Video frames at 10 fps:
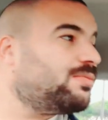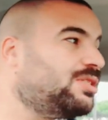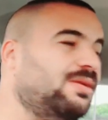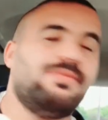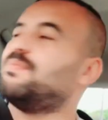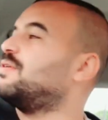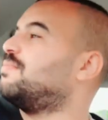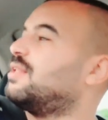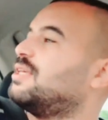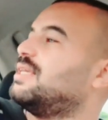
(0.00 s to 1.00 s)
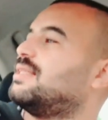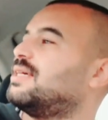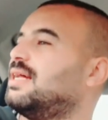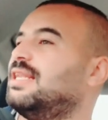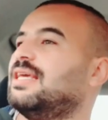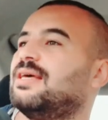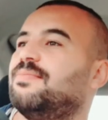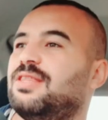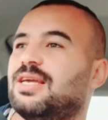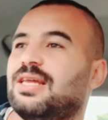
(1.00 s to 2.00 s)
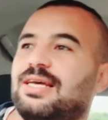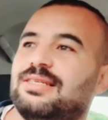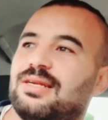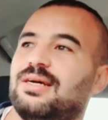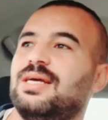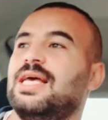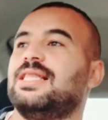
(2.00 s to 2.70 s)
جمال بالماضي يحضر عليه بديك الحسره